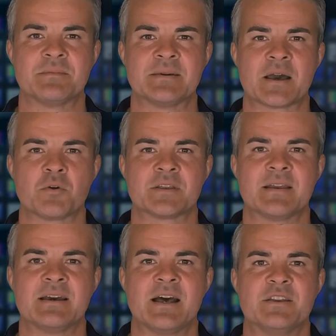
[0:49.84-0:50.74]
Die
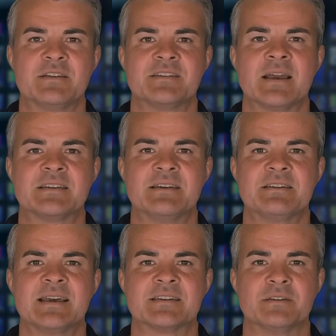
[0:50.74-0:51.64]
untere rechte Seite
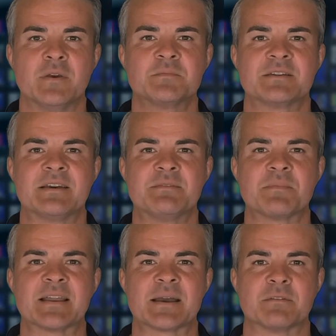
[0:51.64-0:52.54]
des Desktops ist
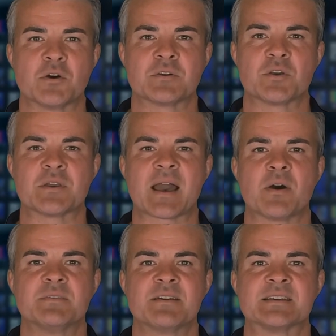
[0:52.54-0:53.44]
mit einem Controller
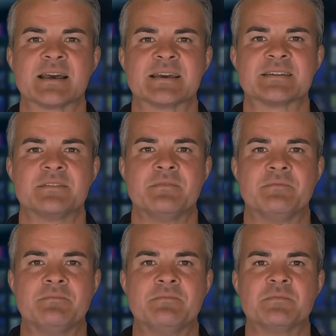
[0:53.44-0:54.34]
ausgestattet.
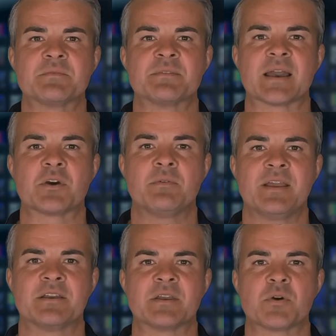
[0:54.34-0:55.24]

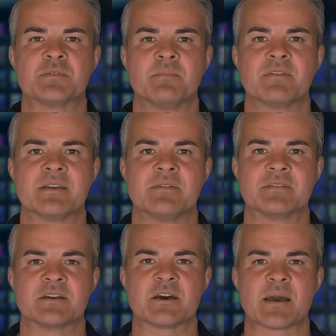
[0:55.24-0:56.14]
Darüber hinaus
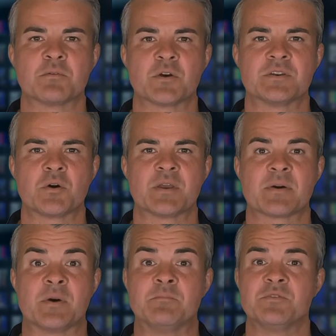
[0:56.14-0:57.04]
befinden sich am
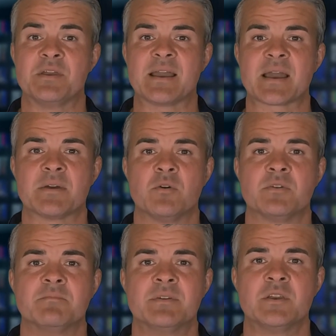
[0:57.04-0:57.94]
Controller Kopfhörer
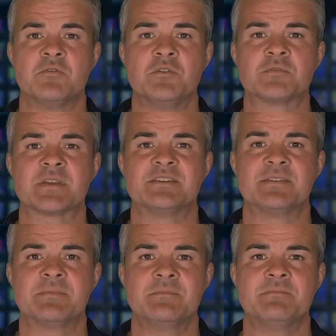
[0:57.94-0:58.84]
und
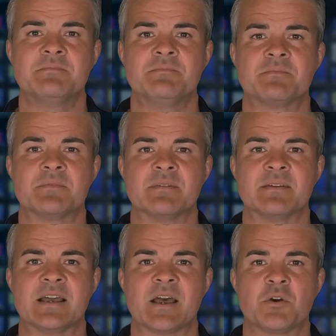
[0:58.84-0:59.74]
Mikrofonbüchsen.
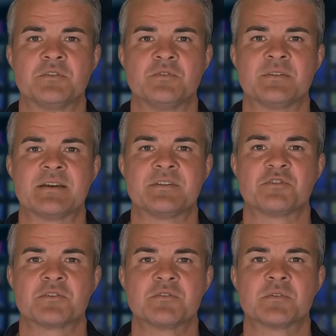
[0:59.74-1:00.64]
Der
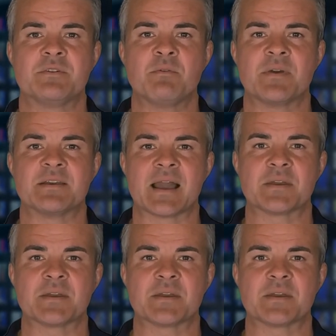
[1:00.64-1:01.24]
Computertisch verfügt über drei